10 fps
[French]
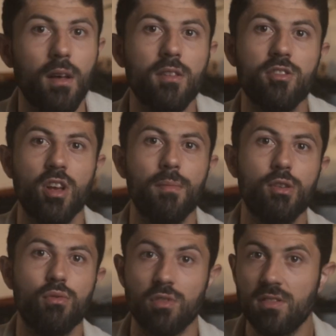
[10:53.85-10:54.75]
Si jamais
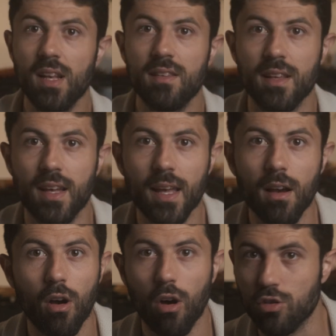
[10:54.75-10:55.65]
tu sais les
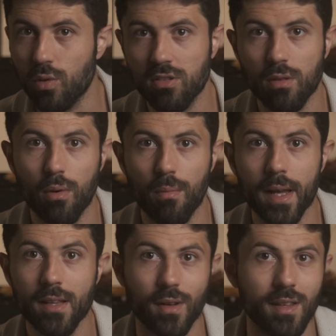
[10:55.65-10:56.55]
écrire, en 60 bons
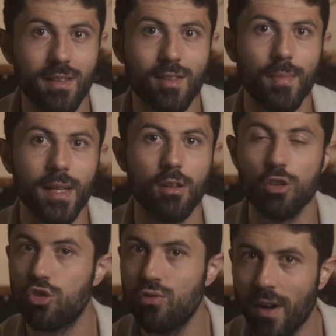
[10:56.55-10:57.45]
mails, dans les 6 semaines,
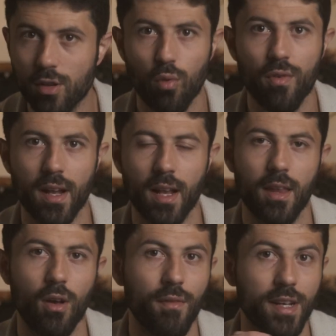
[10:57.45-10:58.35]
tu vas trouver un
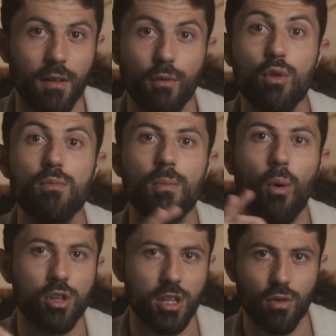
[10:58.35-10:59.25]
client avec un volume de
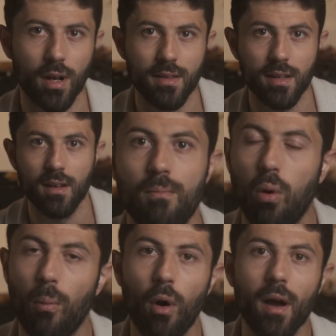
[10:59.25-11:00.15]
projet sur l'année.
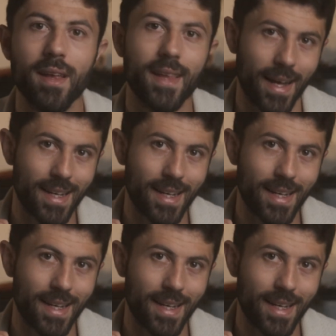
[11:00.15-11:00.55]
Pour moi, il y a